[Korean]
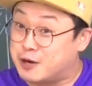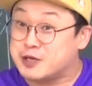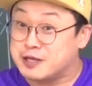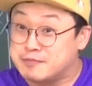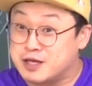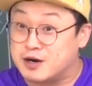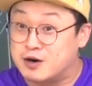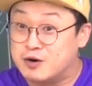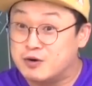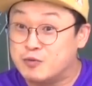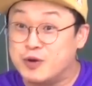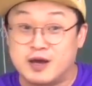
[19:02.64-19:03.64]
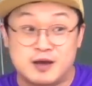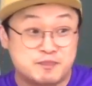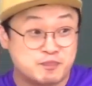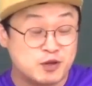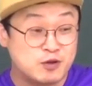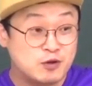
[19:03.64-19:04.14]
나오긴 힘들어.
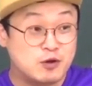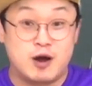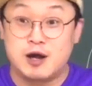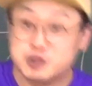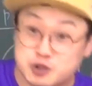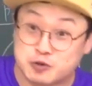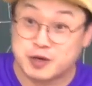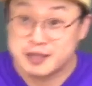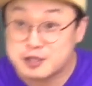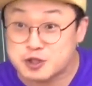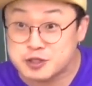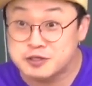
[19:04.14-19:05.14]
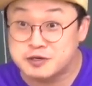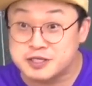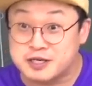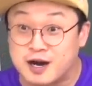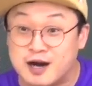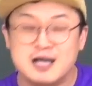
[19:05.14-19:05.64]
왜? 그냥 할 수도 있고 안 할 수도 있는
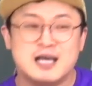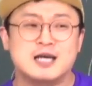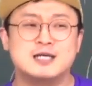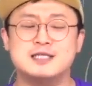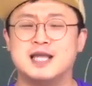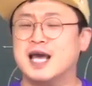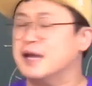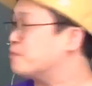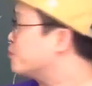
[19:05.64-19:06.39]
거니까. 근데